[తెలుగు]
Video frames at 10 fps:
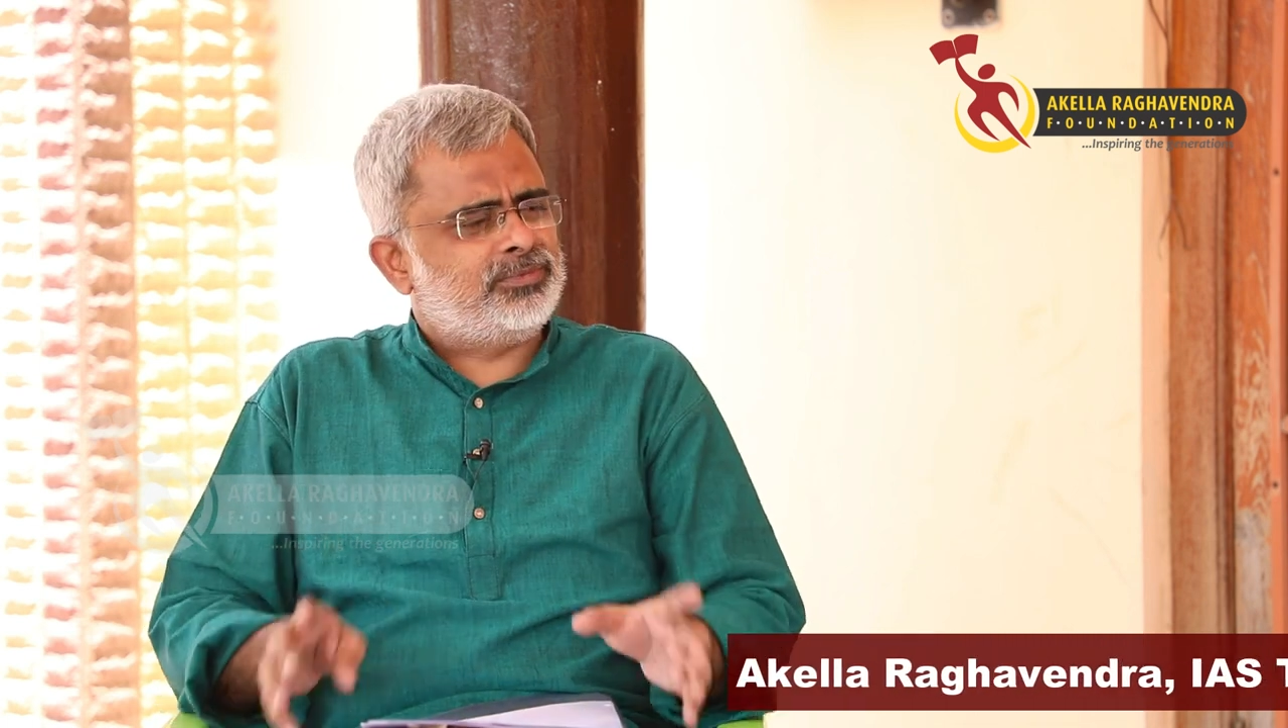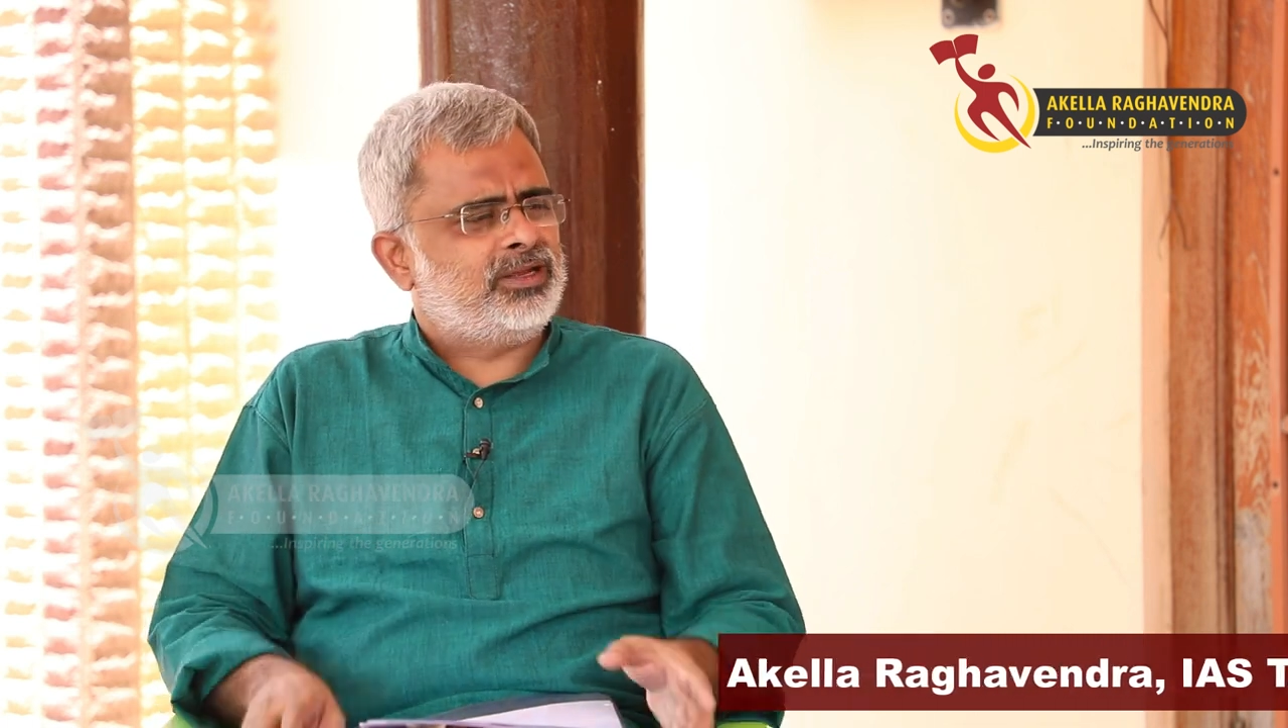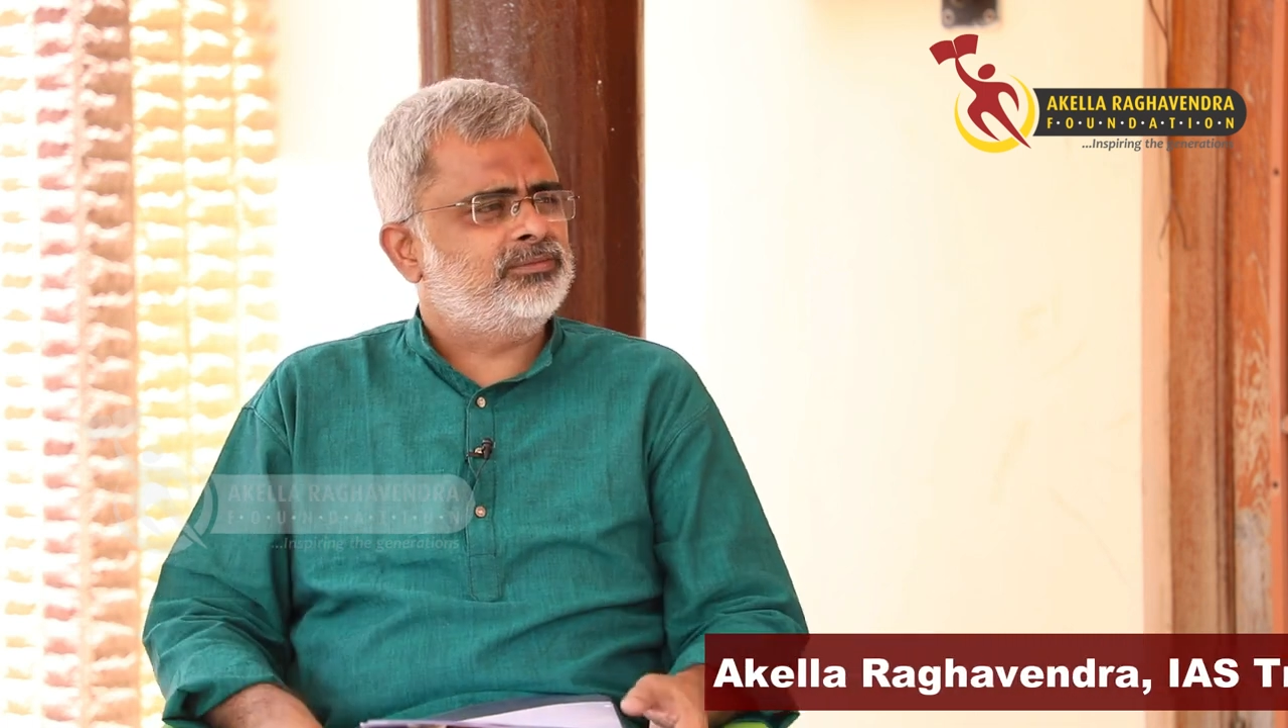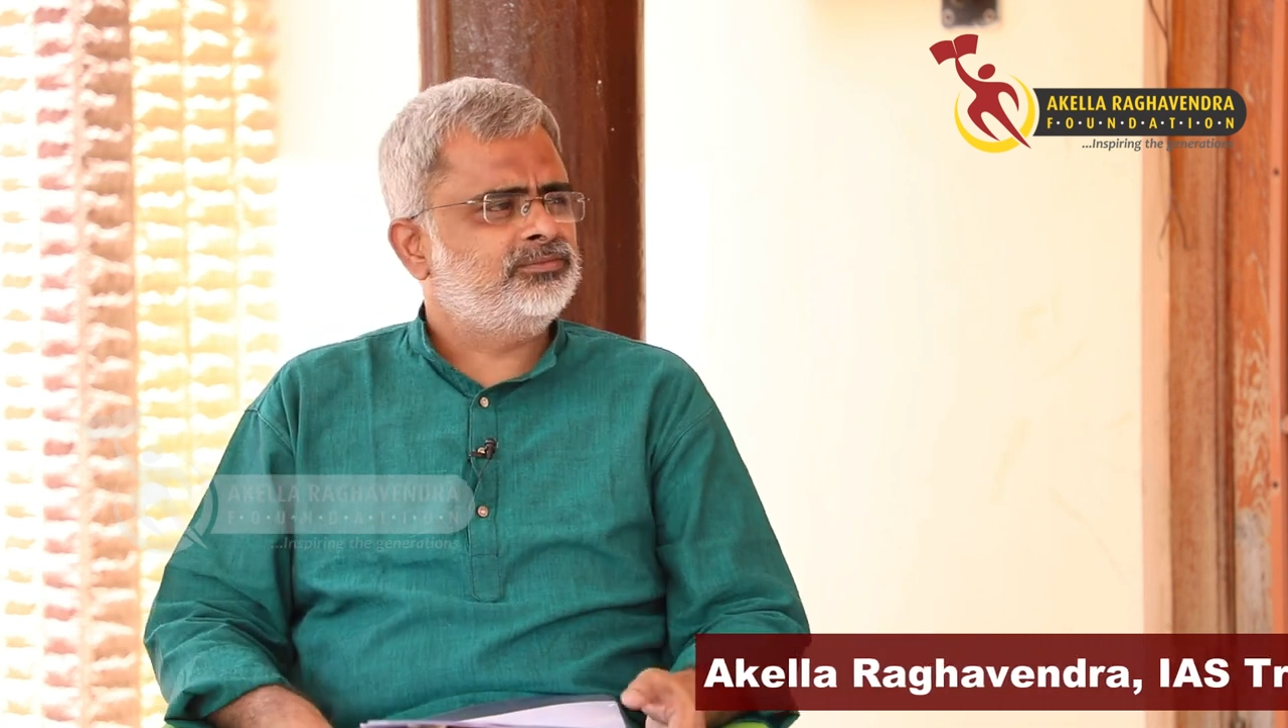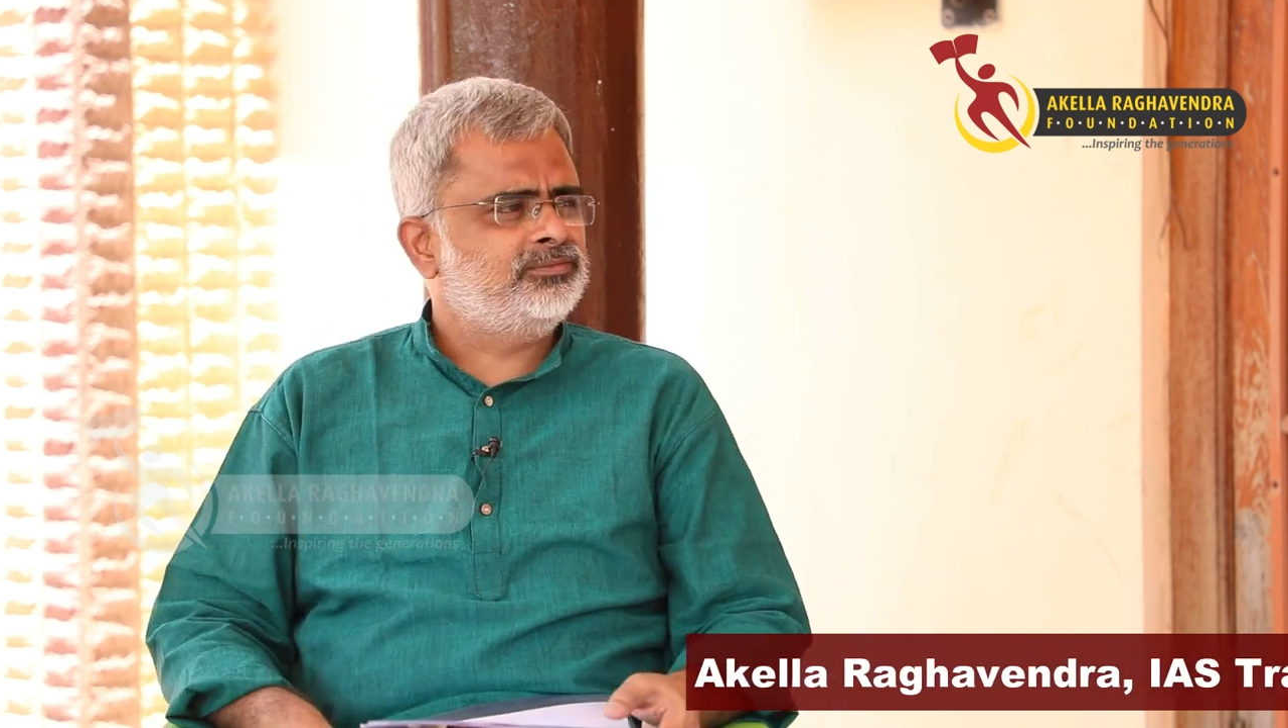
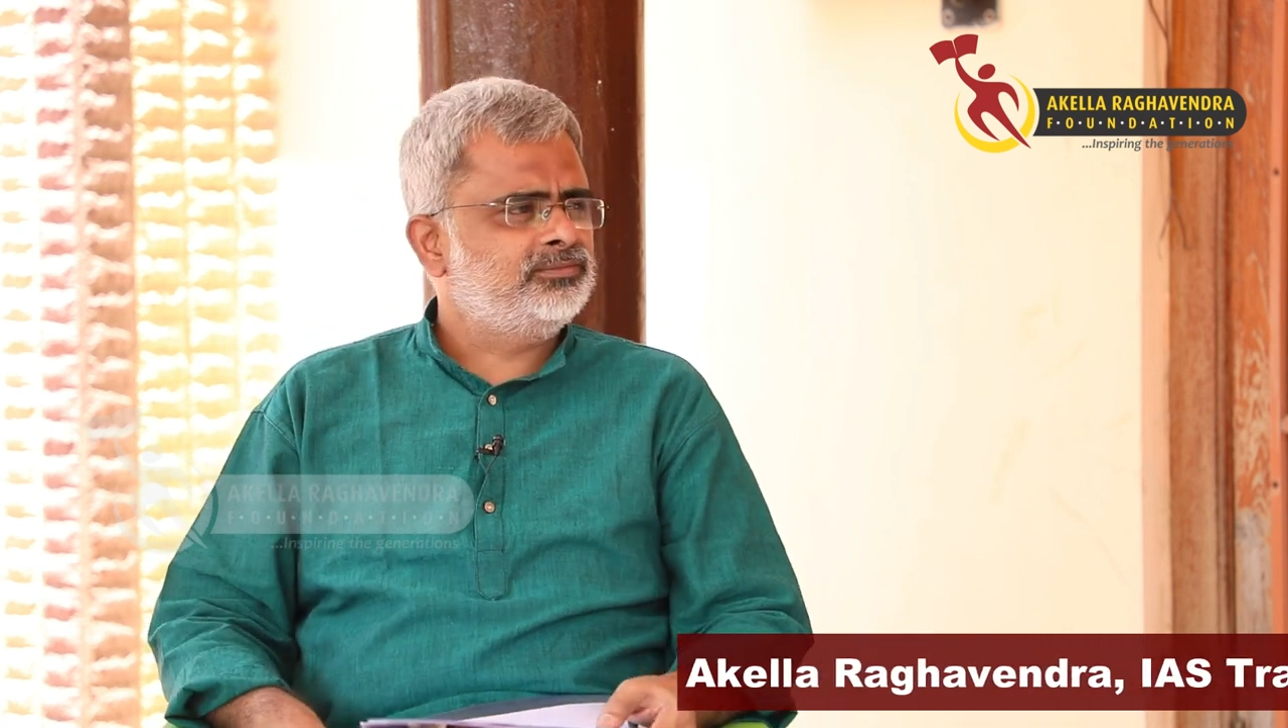చెప్తాను